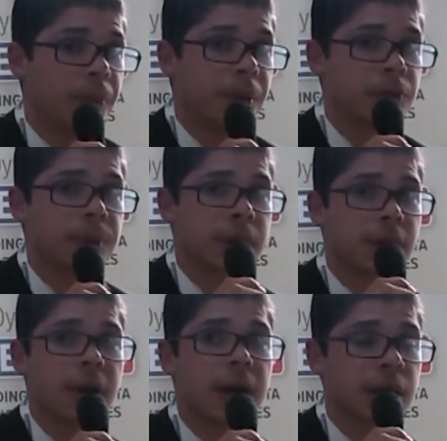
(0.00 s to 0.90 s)

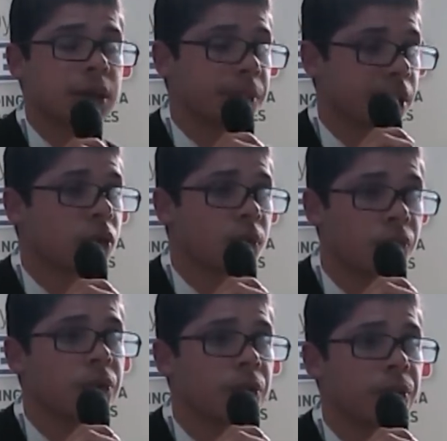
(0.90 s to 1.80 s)
perspectiva de crecimiento
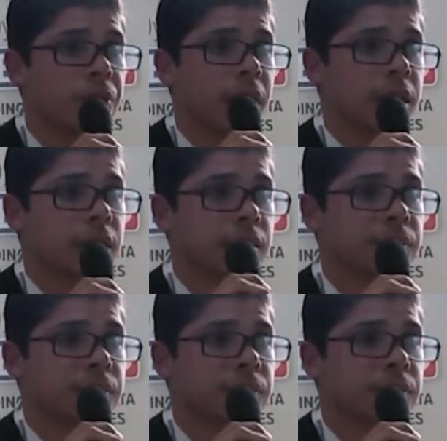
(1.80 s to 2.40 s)
muy, muy, muy alta.